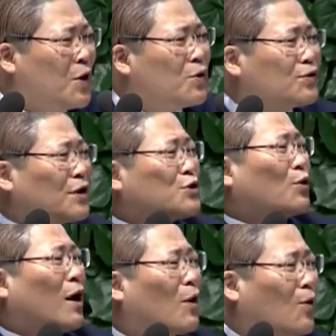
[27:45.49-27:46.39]
어떻게
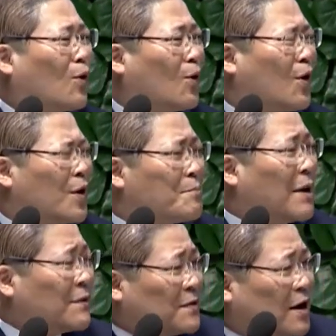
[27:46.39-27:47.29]
좋아하고
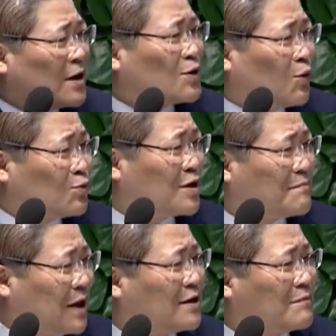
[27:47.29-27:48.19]
만나가지고 우리의
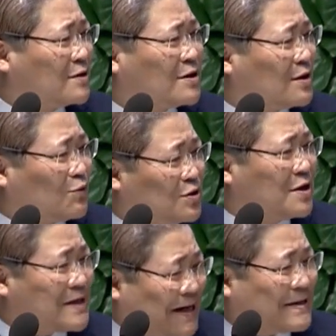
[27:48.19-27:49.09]
만남은 진짜
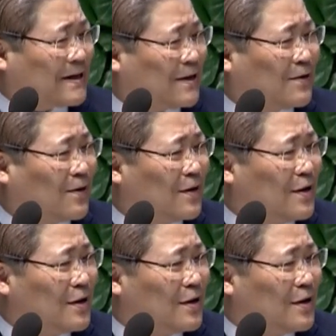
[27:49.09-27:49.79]
우연이 아니잖아요